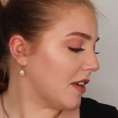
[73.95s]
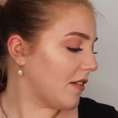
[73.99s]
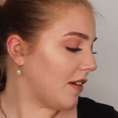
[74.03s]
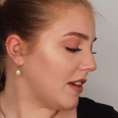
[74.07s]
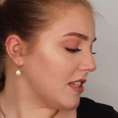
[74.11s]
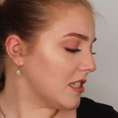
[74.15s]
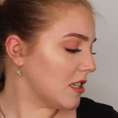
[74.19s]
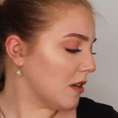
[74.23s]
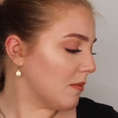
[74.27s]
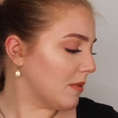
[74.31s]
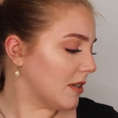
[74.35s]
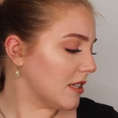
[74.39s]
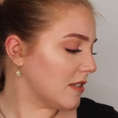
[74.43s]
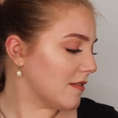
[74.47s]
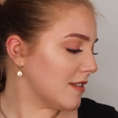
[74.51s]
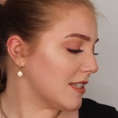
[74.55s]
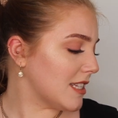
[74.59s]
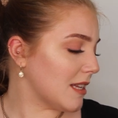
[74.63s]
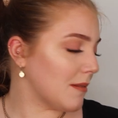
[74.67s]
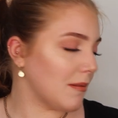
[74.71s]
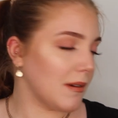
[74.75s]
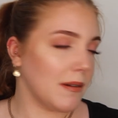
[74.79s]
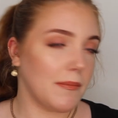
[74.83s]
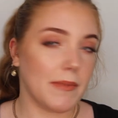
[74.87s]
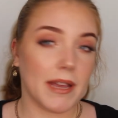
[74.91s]
Ich weiß nicht, ob ihr das
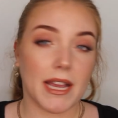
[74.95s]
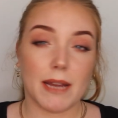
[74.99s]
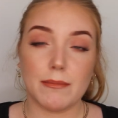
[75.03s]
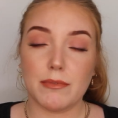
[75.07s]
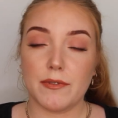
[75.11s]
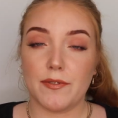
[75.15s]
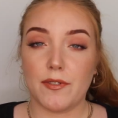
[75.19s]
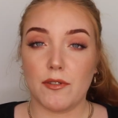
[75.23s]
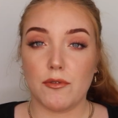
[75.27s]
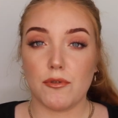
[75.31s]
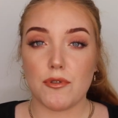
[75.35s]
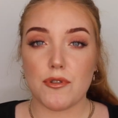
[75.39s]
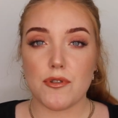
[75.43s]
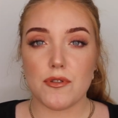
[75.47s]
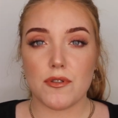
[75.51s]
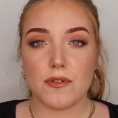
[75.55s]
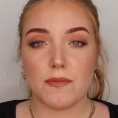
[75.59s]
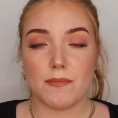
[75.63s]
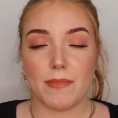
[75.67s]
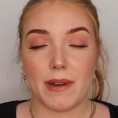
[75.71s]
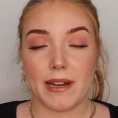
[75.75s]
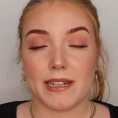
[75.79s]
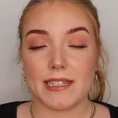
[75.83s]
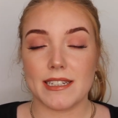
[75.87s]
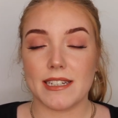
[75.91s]
wisst, aber Make-up
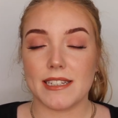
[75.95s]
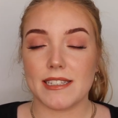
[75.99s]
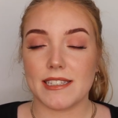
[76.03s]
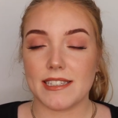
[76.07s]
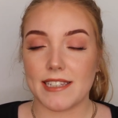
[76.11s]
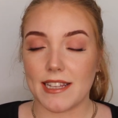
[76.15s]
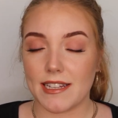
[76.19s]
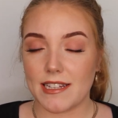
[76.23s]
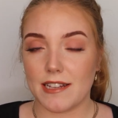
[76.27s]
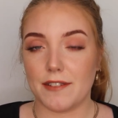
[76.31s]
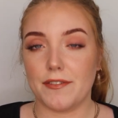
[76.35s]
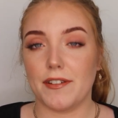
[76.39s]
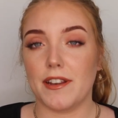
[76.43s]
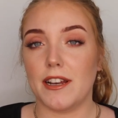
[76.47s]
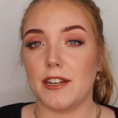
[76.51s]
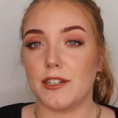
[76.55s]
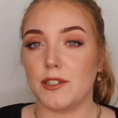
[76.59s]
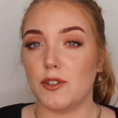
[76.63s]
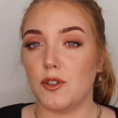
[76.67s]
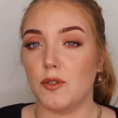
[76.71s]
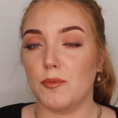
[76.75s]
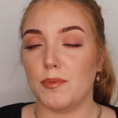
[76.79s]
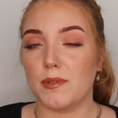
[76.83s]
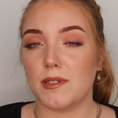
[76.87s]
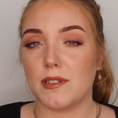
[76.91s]
Evolution macht sehr, sehr viele
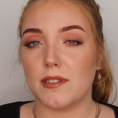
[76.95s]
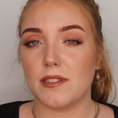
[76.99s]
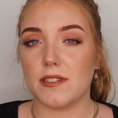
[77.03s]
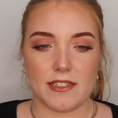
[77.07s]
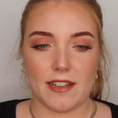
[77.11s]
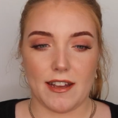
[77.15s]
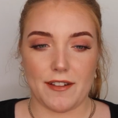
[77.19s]
Dupes.